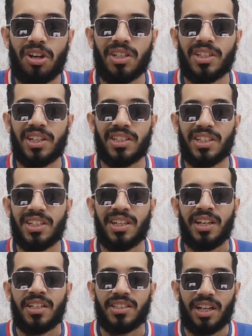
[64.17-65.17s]
ऑन कर दें
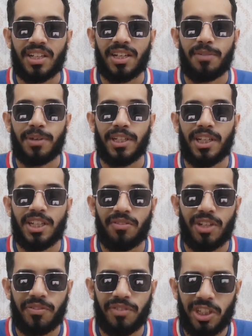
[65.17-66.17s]
ताकि हमारे आने
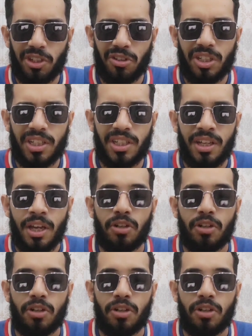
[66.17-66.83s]
वाली वीडियो की